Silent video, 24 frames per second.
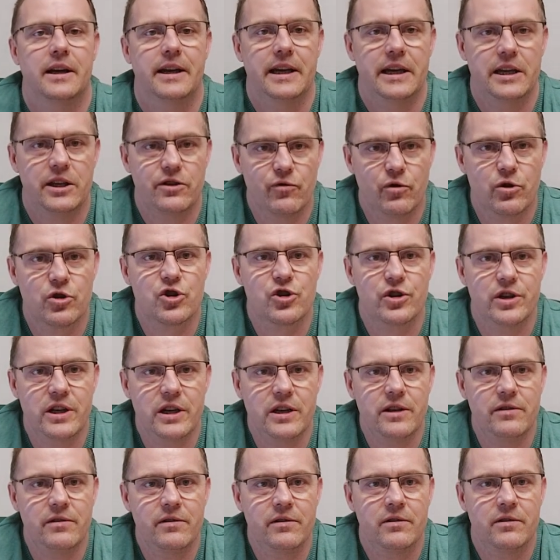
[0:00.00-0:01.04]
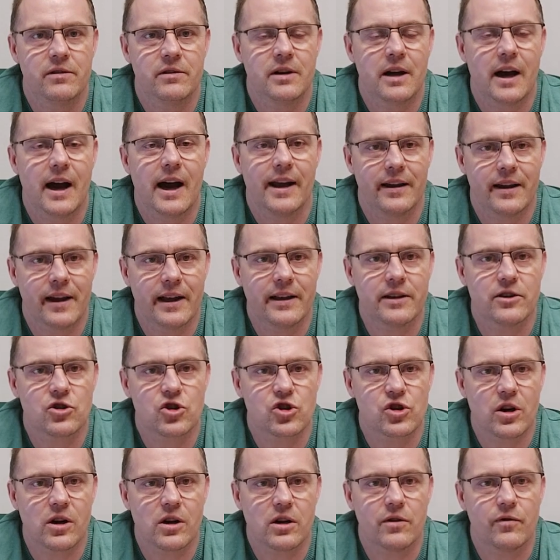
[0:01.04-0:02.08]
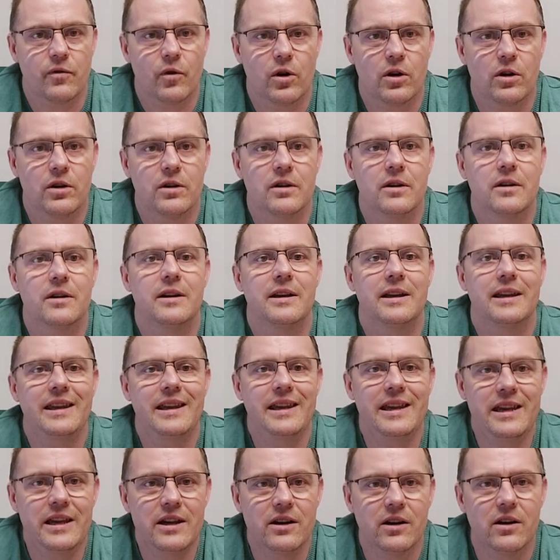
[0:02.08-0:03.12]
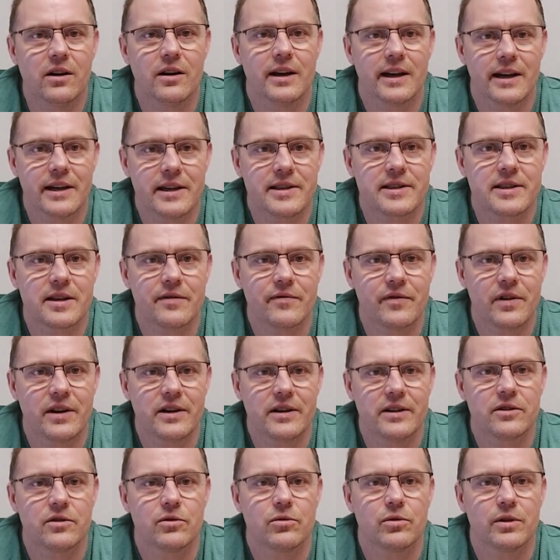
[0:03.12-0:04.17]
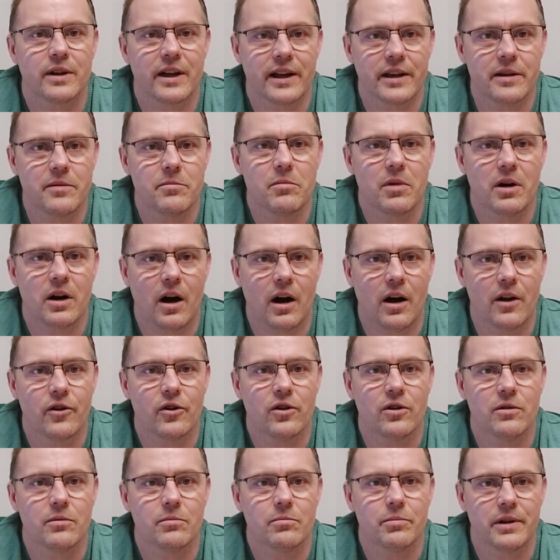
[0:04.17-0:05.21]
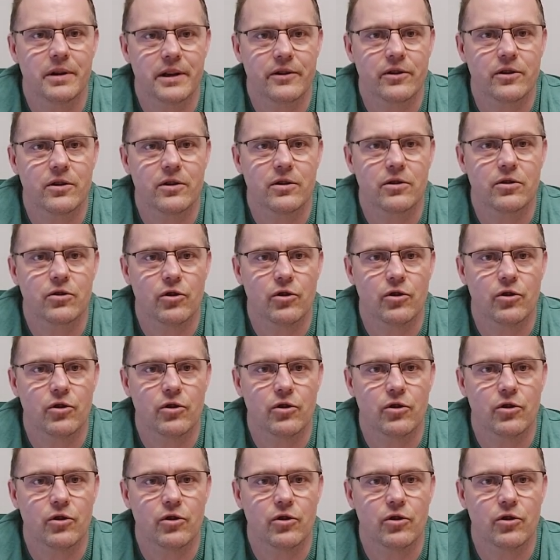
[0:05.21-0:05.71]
Ich wünsche Ihnen eine rentenstarke Woche. Ihr Rechtsanwalt und Rentenberater Peter